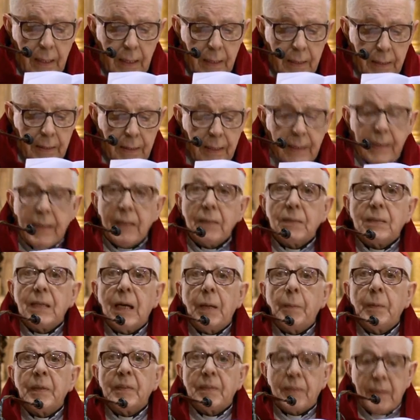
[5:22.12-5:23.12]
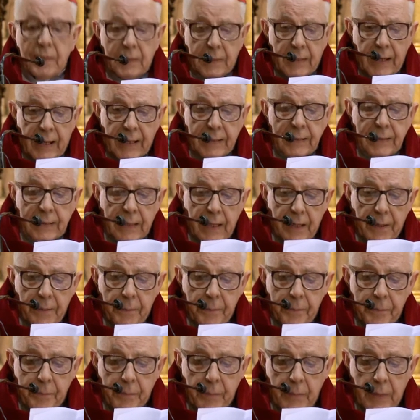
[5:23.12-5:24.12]
¿De qué llaves se trata?
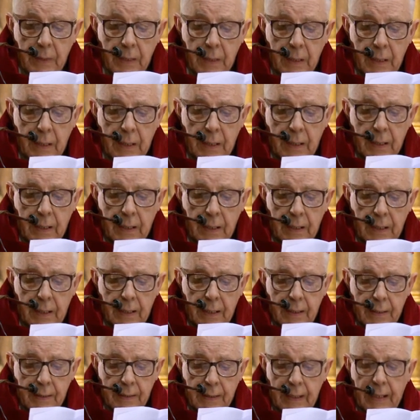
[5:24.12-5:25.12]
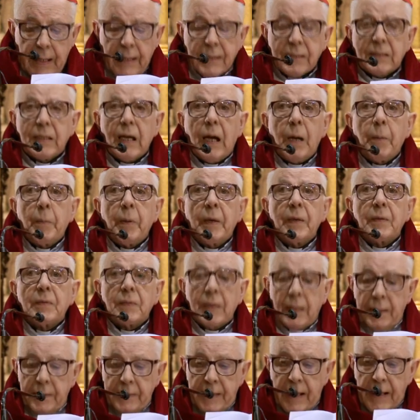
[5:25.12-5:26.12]
De las llaves
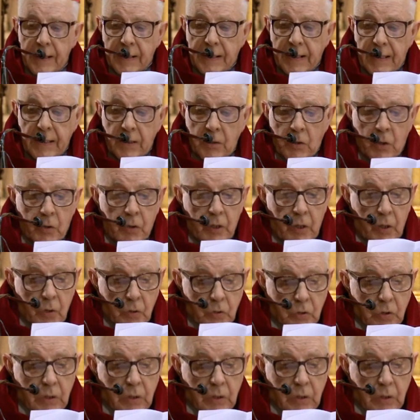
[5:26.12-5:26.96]
del reino de los